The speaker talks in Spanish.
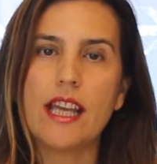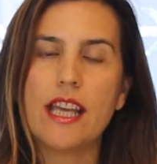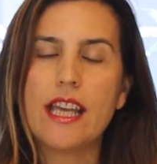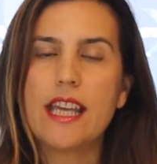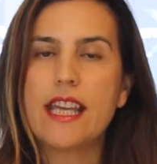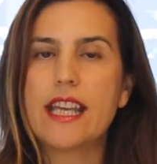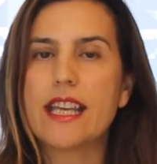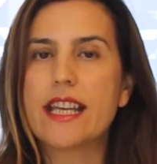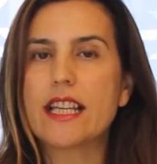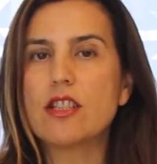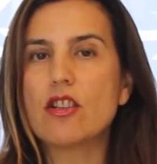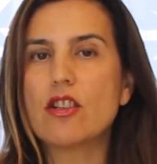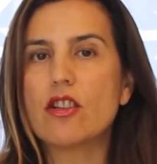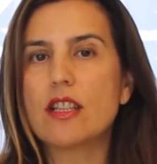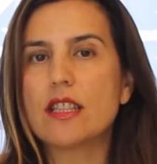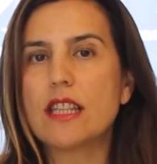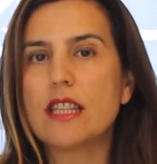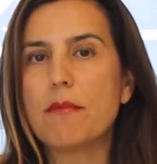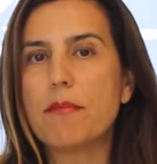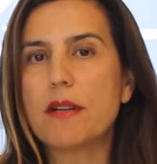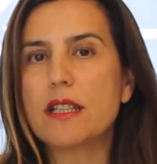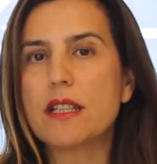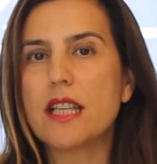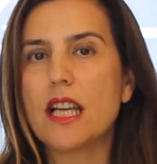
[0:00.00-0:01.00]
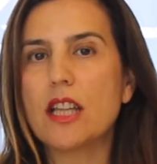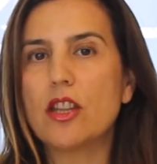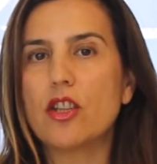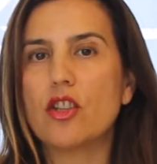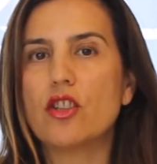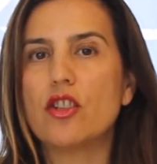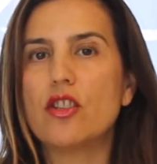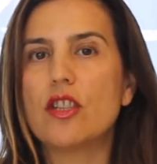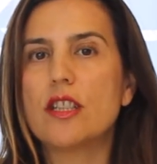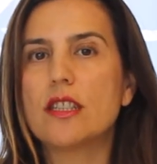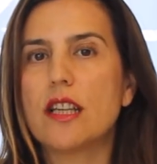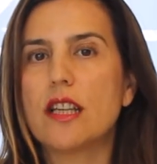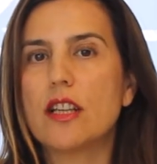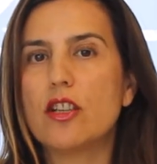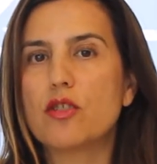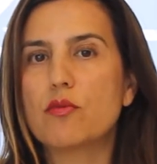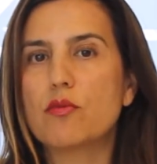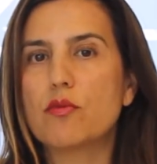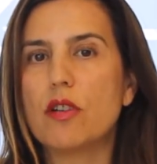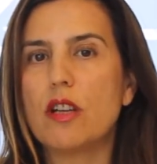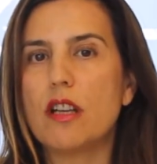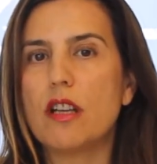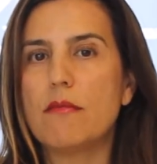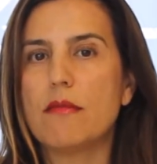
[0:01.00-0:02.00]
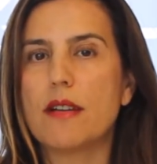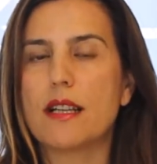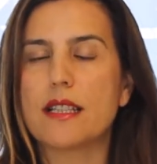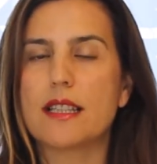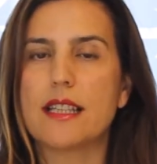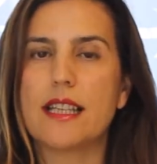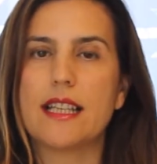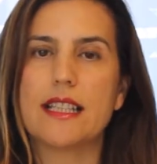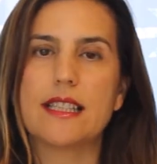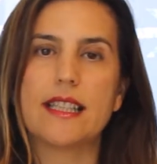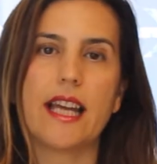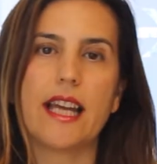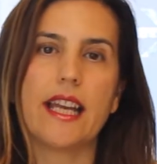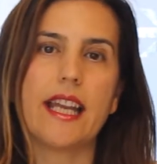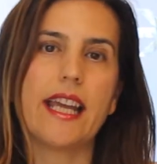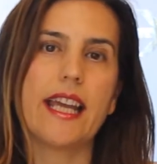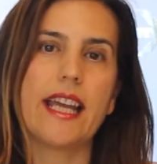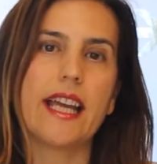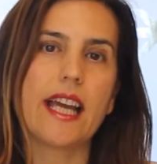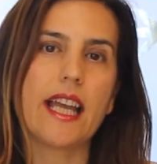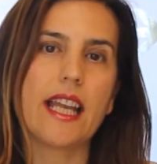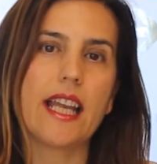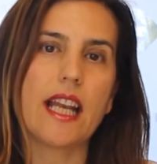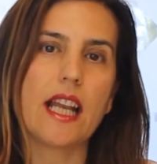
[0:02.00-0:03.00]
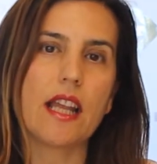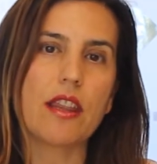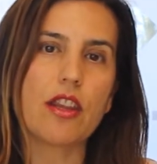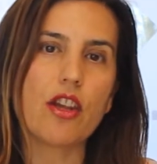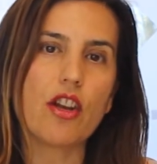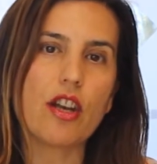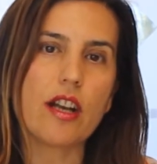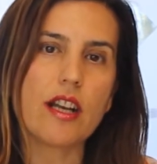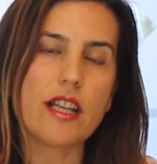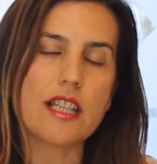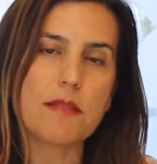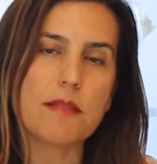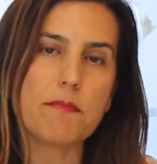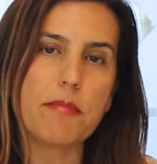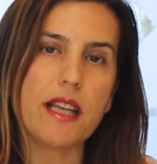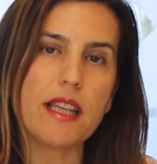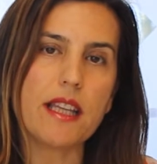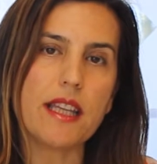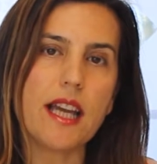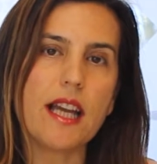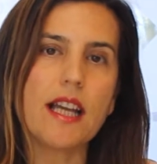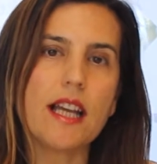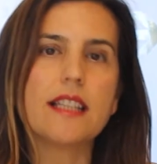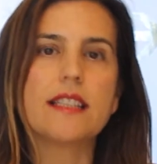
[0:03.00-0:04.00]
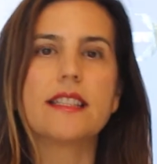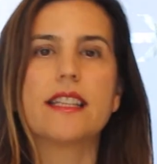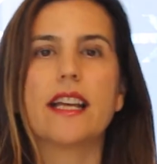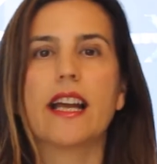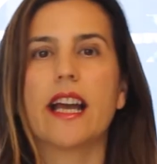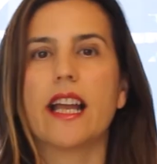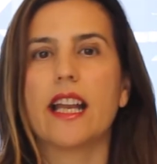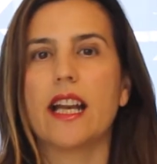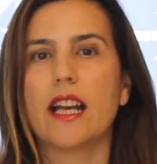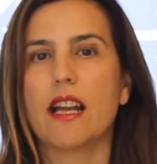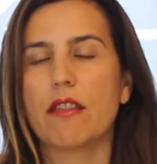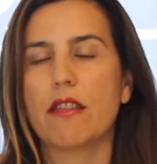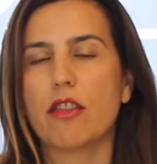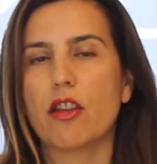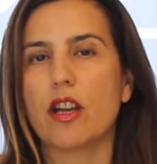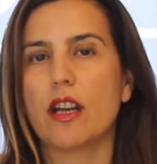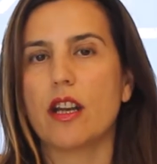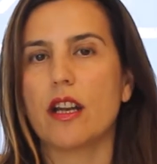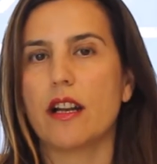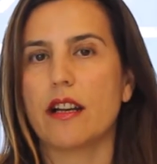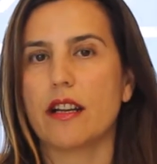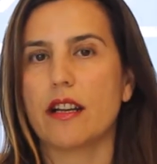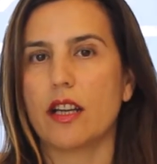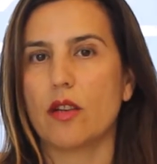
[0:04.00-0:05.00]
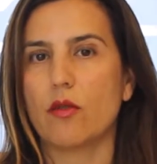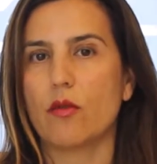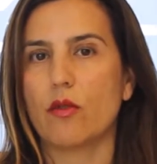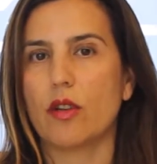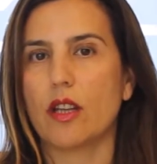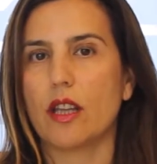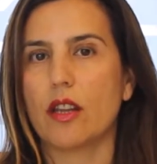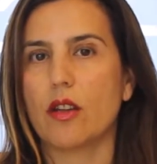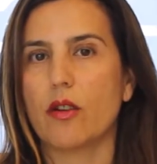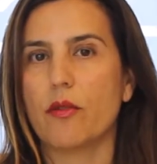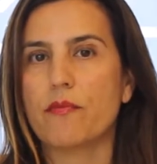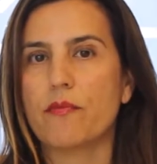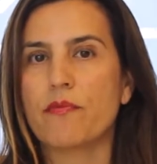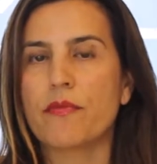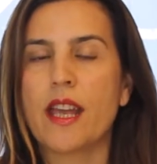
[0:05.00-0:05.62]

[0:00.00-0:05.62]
¿Y qué es lo que está pasando? ¿Dónde están los problemas? Están en generación en España y en generación en el Reino Unido.